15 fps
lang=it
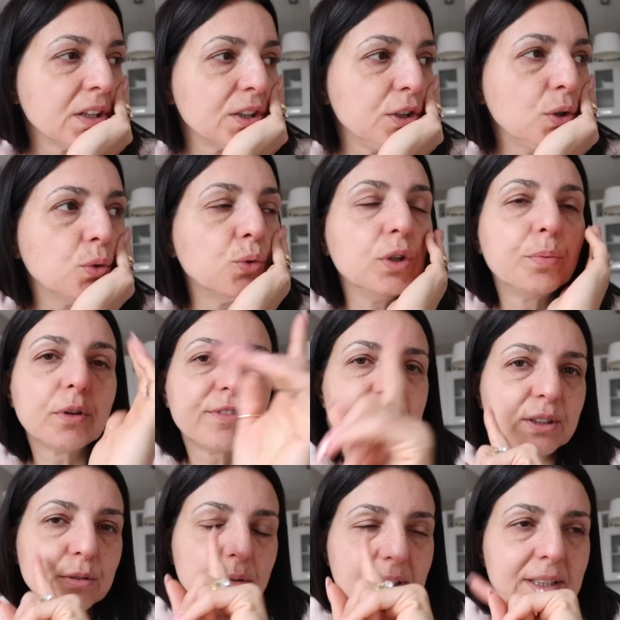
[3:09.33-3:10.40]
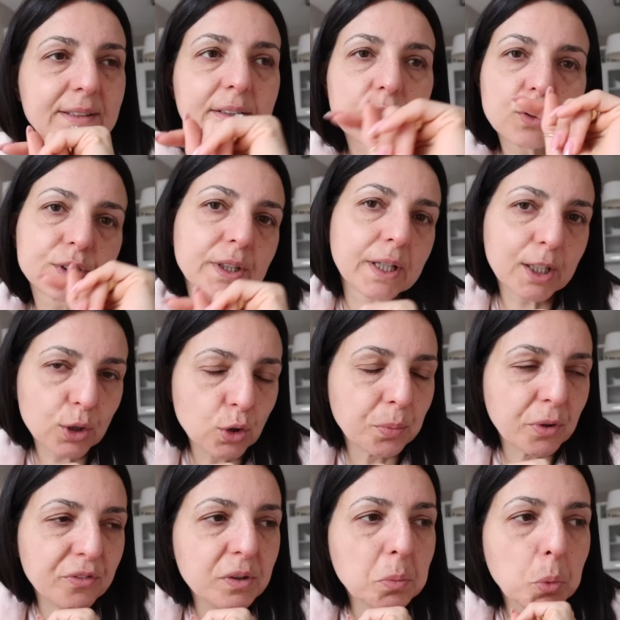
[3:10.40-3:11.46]
di cui poi ho fatto un'altra cosa che
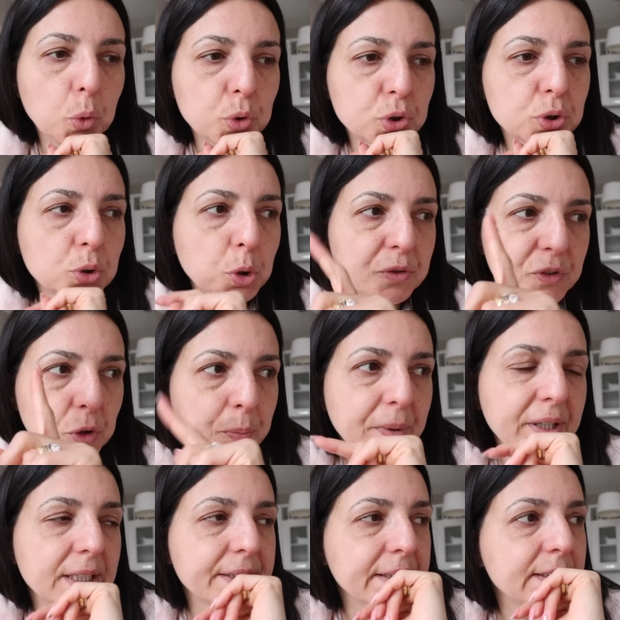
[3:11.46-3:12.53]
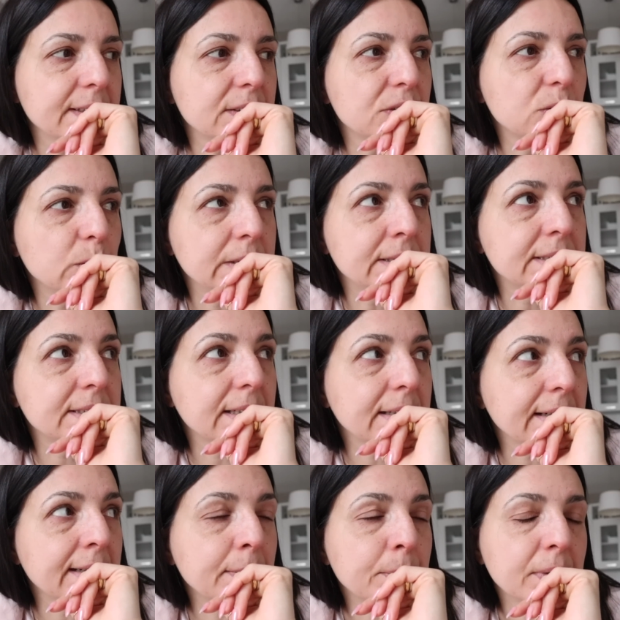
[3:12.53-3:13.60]
dopo vi mostro ve ne ho parlato anche su
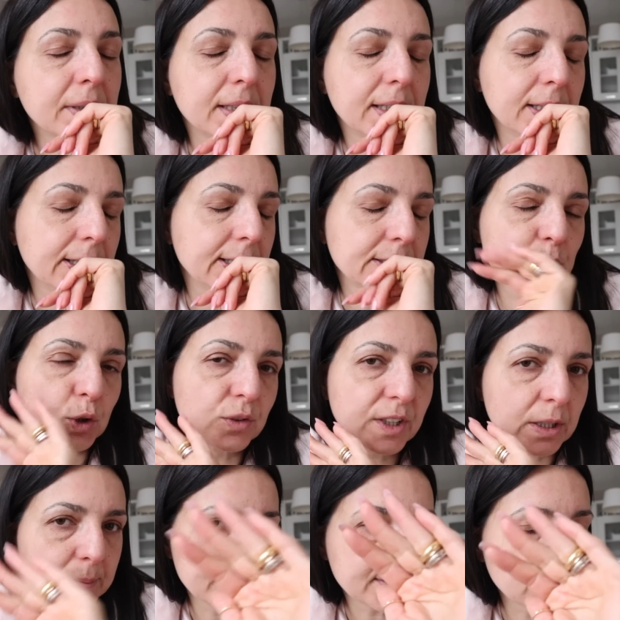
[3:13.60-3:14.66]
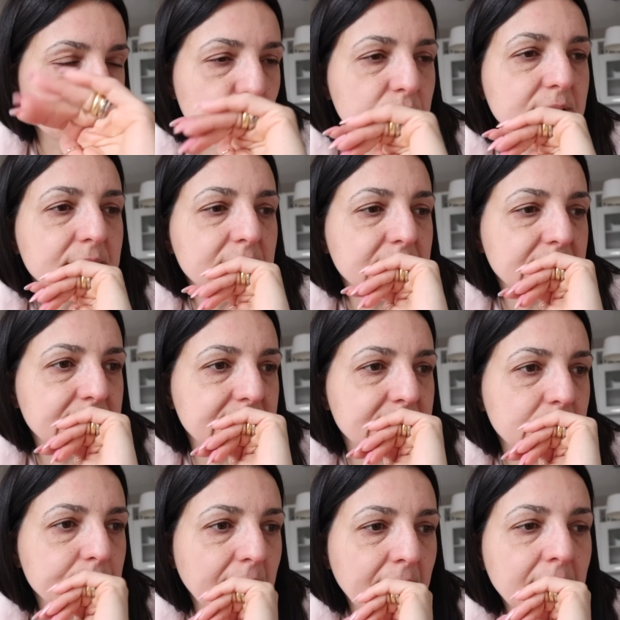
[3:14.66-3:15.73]
Instagram e sono veramente
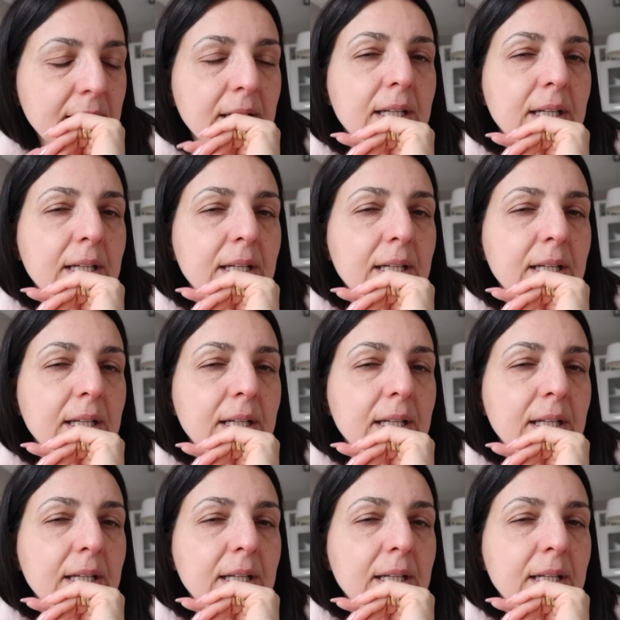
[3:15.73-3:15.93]
contentissima